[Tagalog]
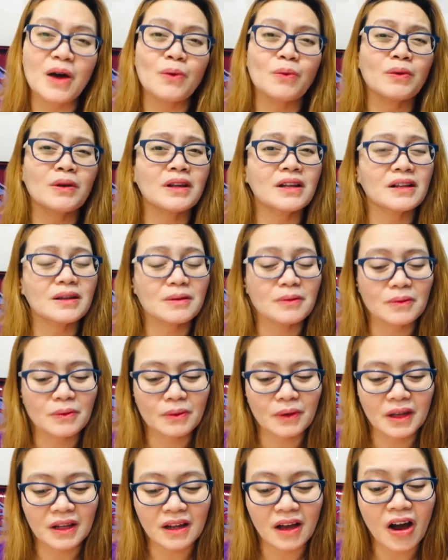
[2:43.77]
Well,
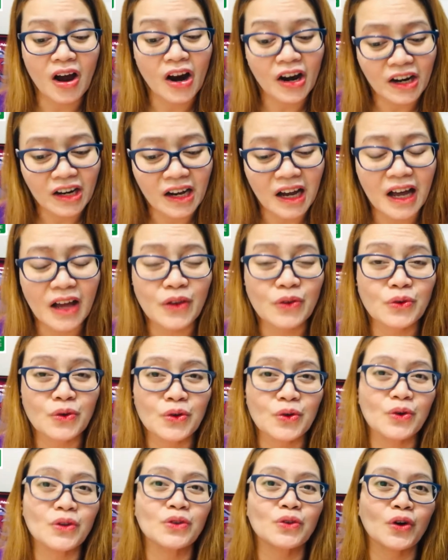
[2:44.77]
well, arc, ano
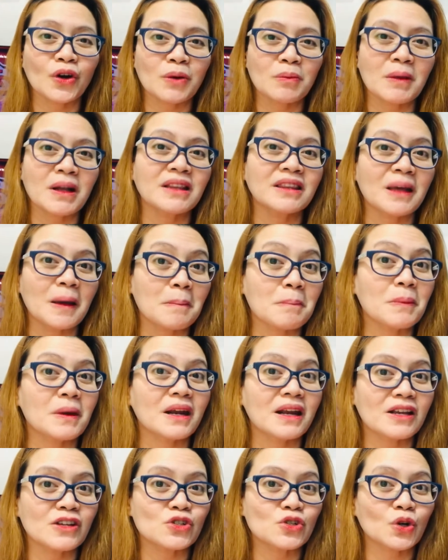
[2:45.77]
yun? Normal
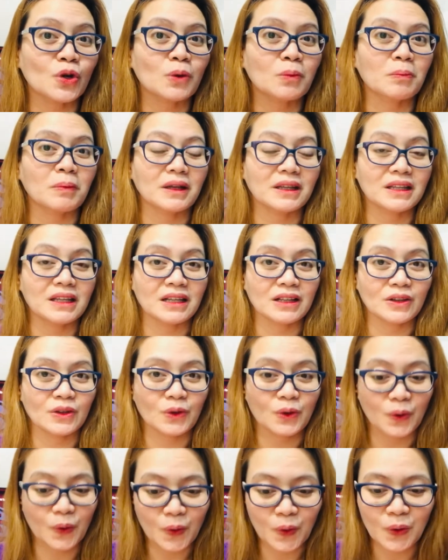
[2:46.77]
temperature pa din
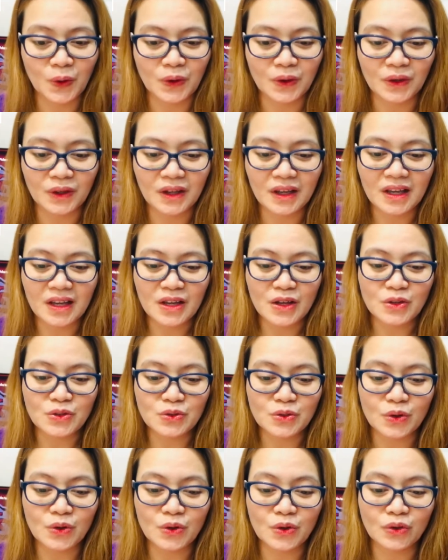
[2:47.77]
yun.
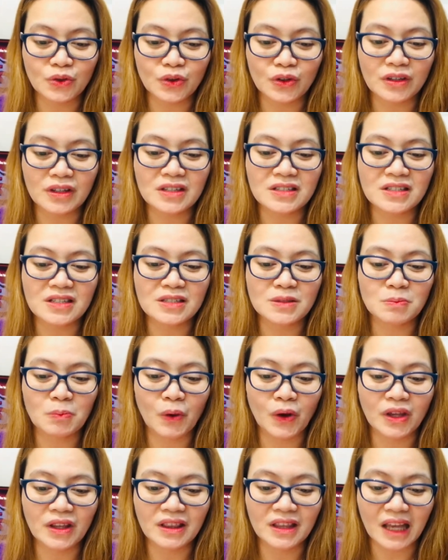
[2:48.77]
So, yung
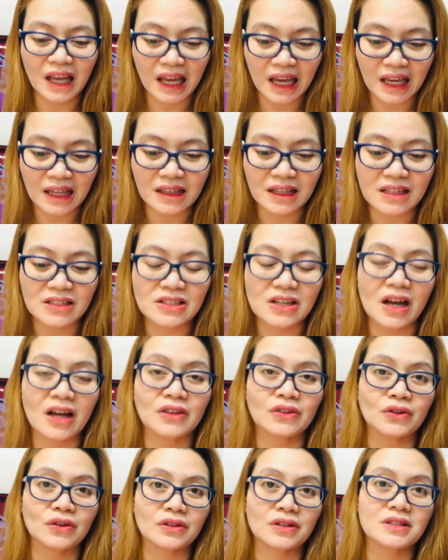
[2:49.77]
36.8 at saka
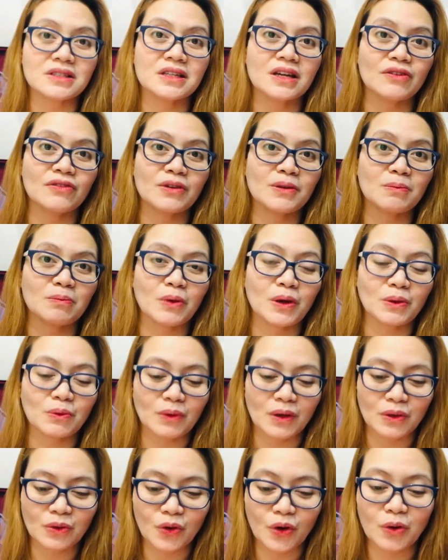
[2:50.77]
37.1,
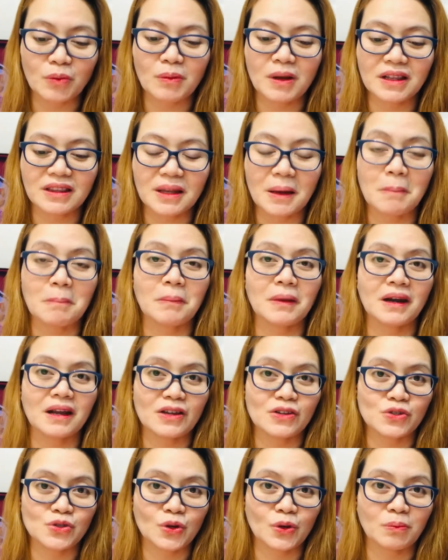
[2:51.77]
normal
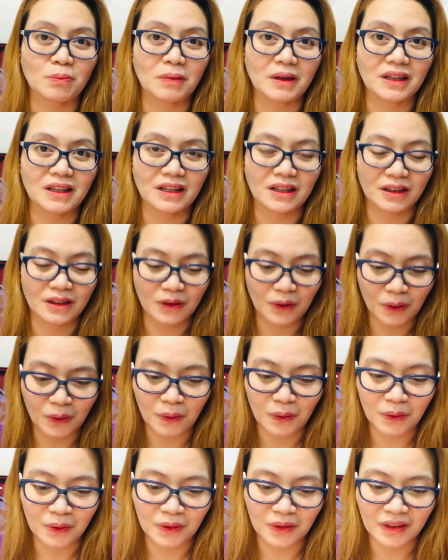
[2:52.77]
temperature pa din
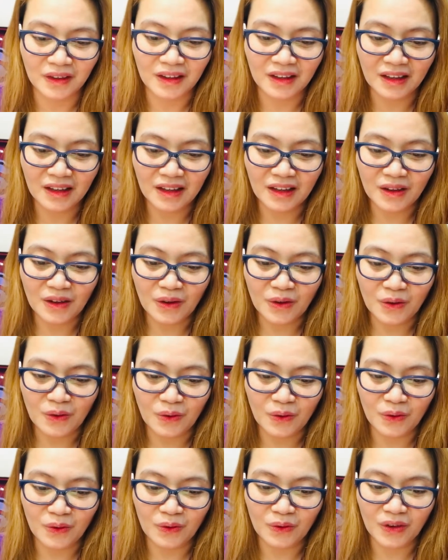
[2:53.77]
yun.
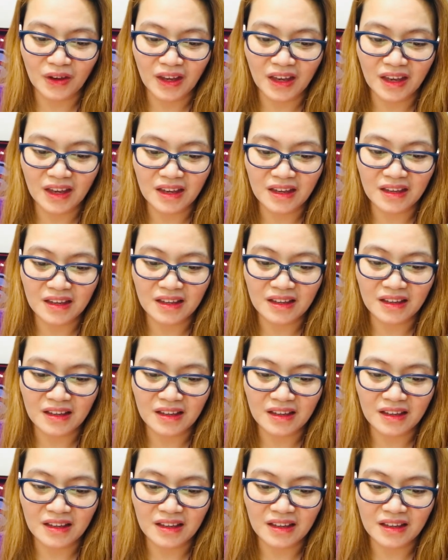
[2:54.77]
Okay?